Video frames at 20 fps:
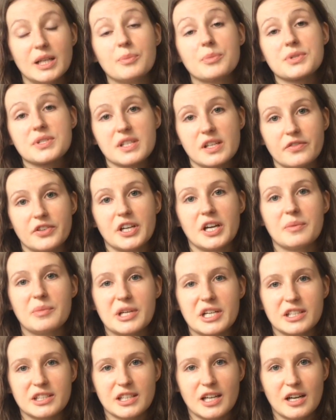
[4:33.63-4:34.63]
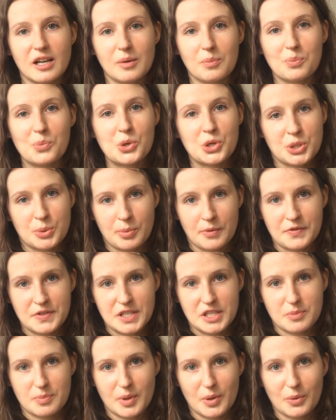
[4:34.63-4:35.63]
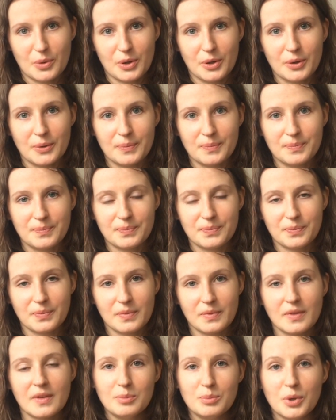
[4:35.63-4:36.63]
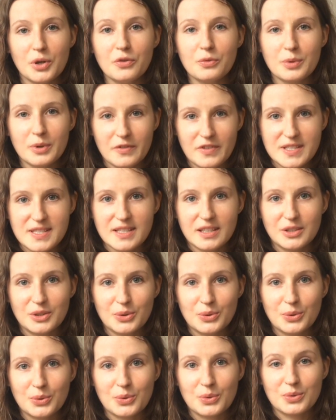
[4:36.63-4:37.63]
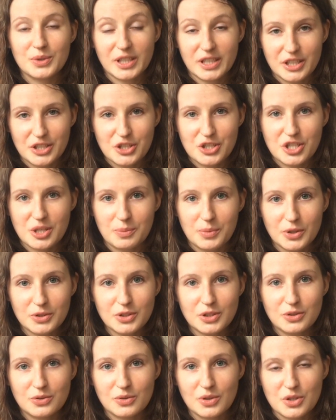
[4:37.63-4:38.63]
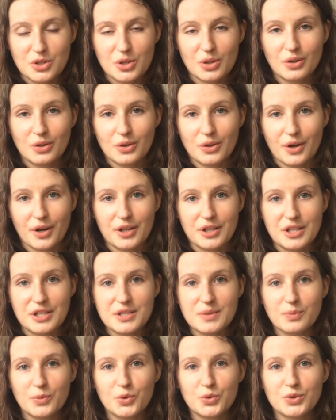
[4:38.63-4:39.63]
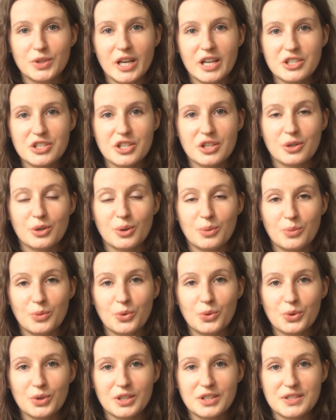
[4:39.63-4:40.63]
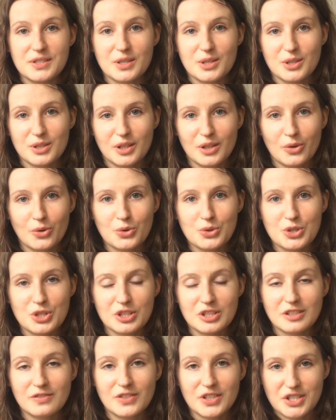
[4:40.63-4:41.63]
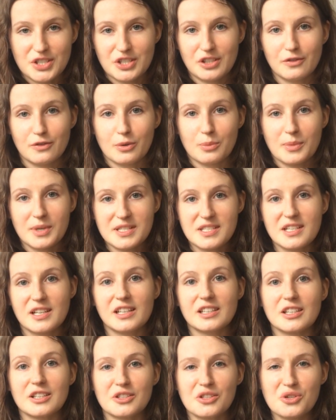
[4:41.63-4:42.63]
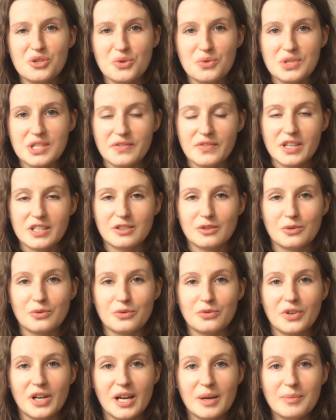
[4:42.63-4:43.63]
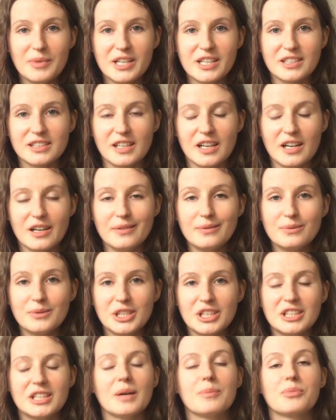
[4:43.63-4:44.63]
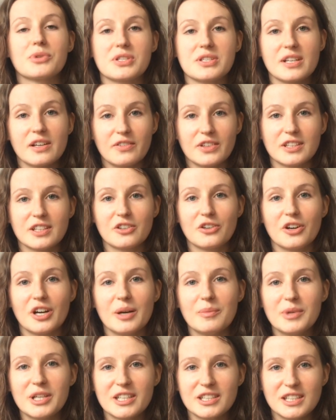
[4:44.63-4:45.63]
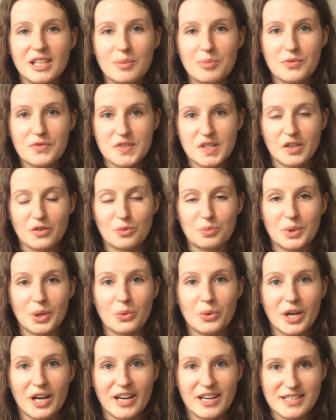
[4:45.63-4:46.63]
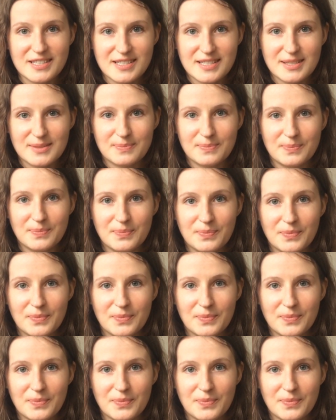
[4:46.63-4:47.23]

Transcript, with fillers: na podstawie mRNA może powstać białko. Po wprowadzeniu takiej szczepionki do naszego organizmu, nasze komórki zaczynają odczytywać informację genetyczną zawartą w mRNA i na podstawie tego mRNA powstają białka S.